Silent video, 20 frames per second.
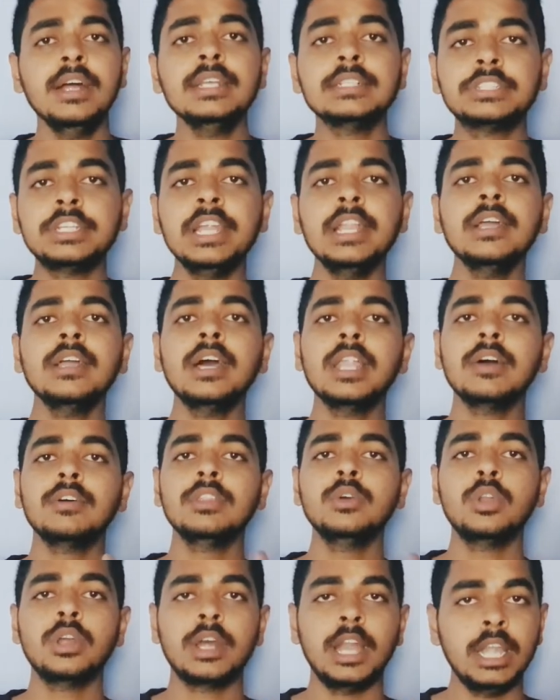ஸ்ரீலங்காவில்
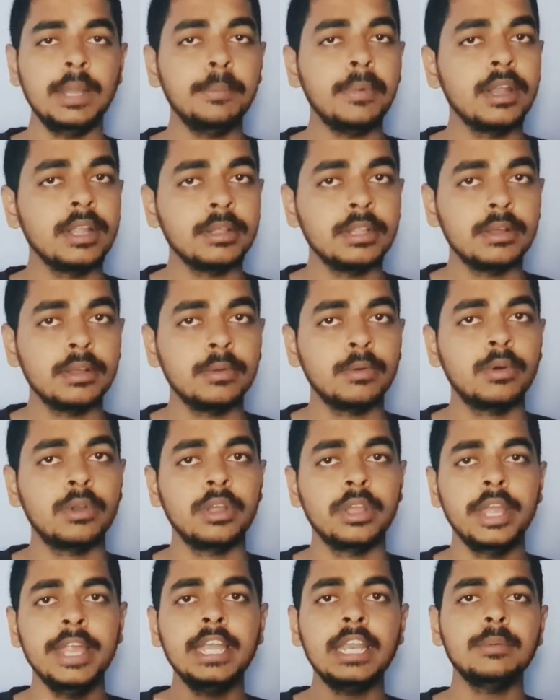வந்து ஒரு கட்டுமான ஒரு
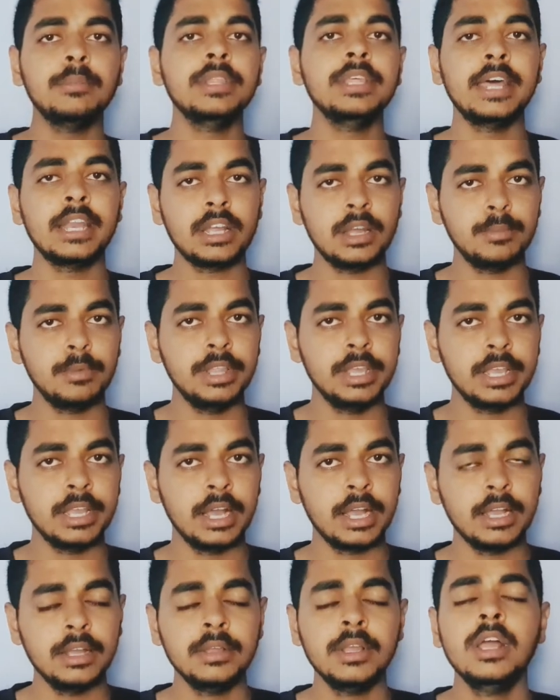ஏற்றுமதி
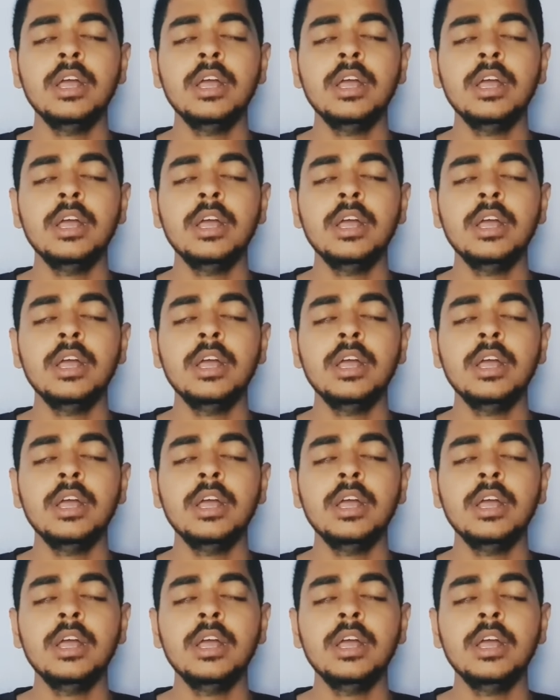இறக்குமதிக்காக